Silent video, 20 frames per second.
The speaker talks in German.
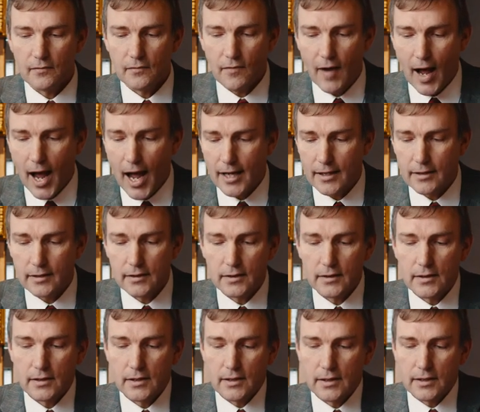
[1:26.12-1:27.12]
war
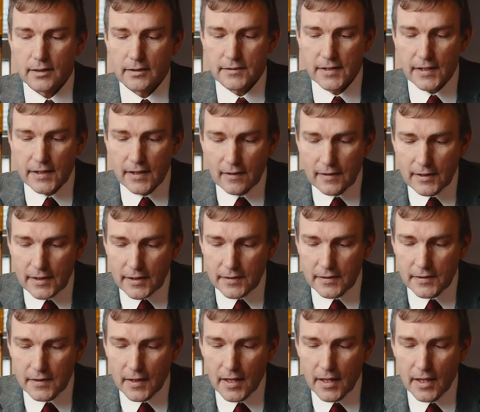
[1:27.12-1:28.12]

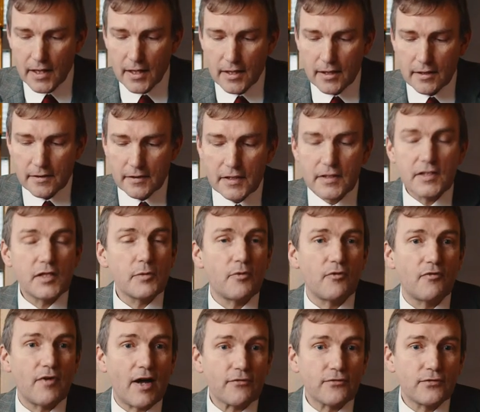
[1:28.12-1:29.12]
sicherlich nicht die
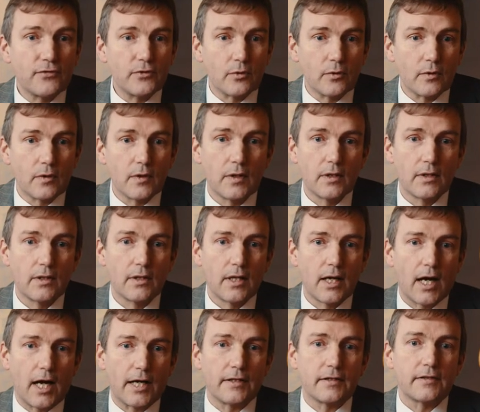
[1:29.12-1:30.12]
Bewaffnung
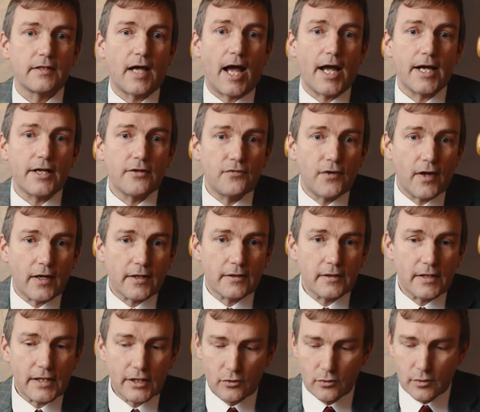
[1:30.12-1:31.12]
eines
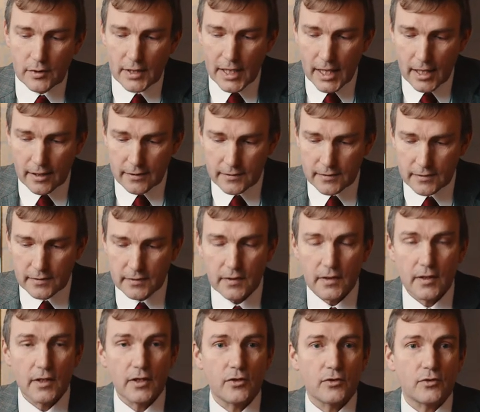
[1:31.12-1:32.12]
einfachen Legionärs,
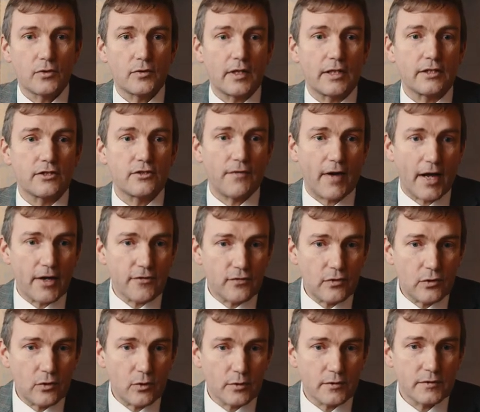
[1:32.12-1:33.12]
sondern
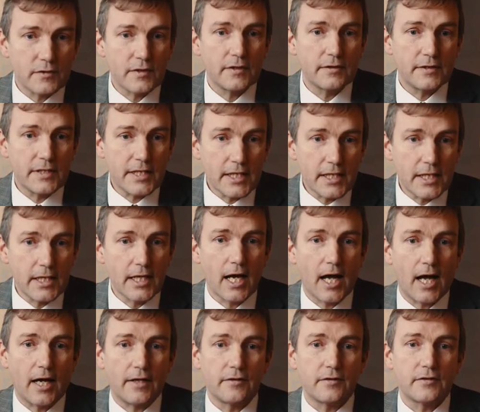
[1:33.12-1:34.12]
zweifellos die
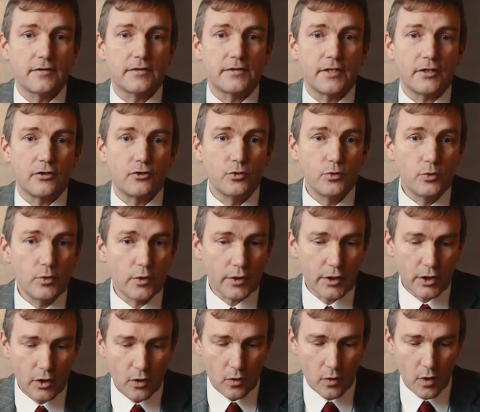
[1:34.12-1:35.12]
eines
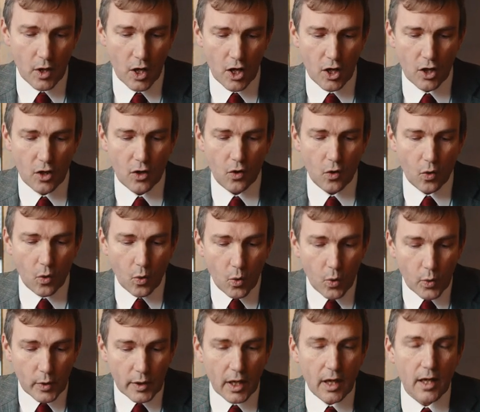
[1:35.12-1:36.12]
Centurio
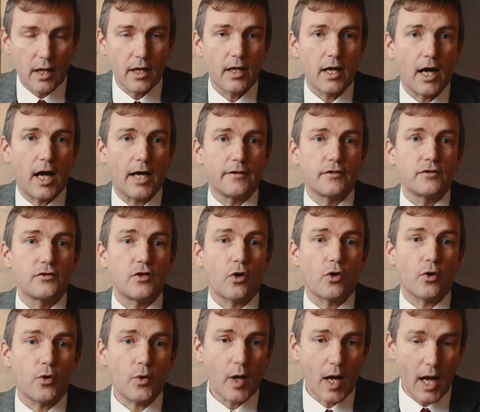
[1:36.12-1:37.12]
oder eines
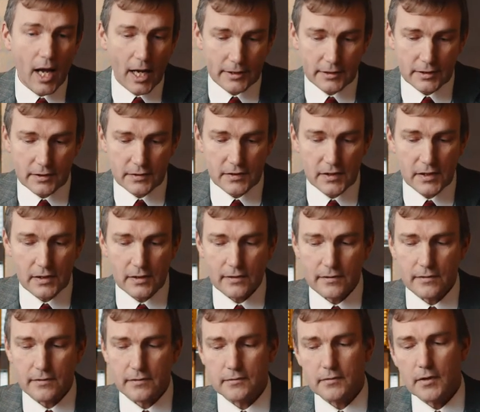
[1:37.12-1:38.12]
noch höher
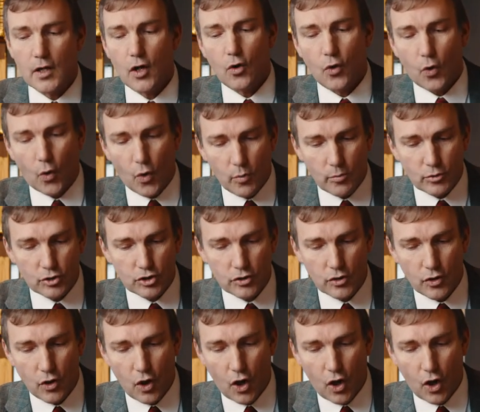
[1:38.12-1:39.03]
angesiedelten römischen